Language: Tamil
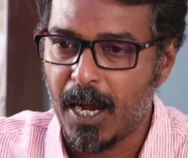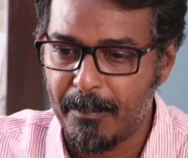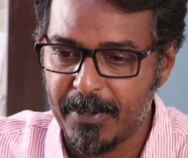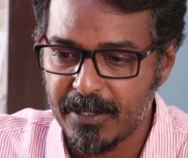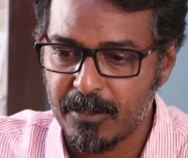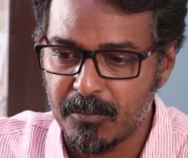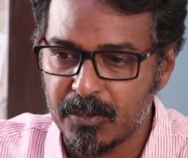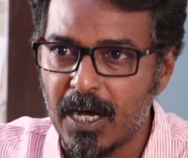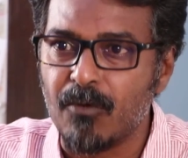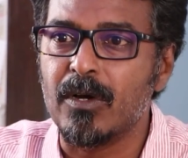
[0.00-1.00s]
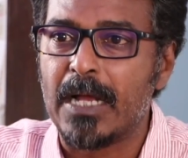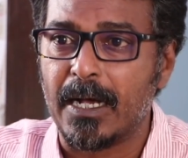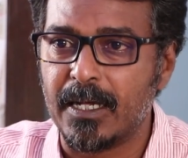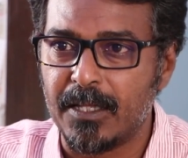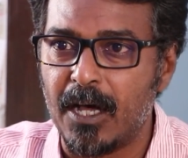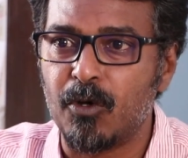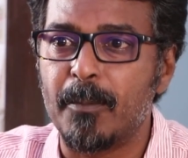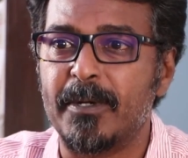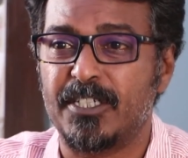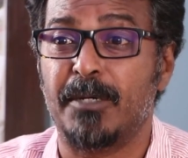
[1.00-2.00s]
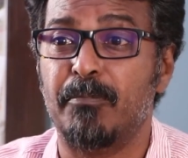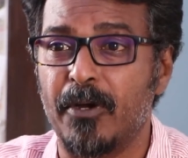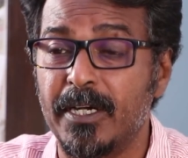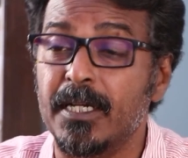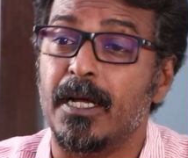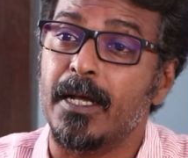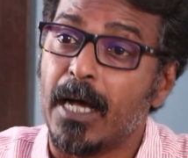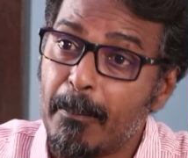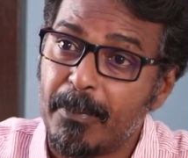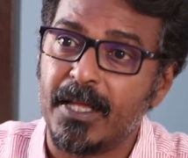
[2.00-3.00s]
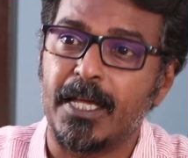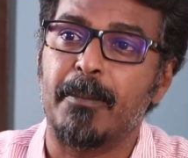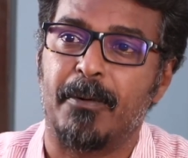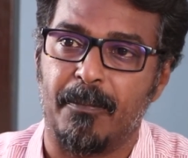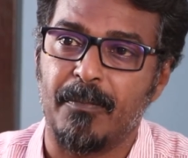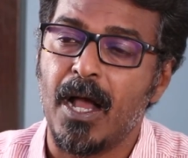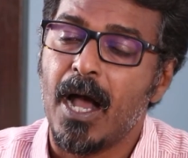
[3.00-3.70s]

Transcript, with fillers: அப்படி இருக்கும்போது அவங்க அங்கே தான் ஒரு ப்ரெஷர் பாயிண்ட்டு அப்போ தான் ஏற்படும்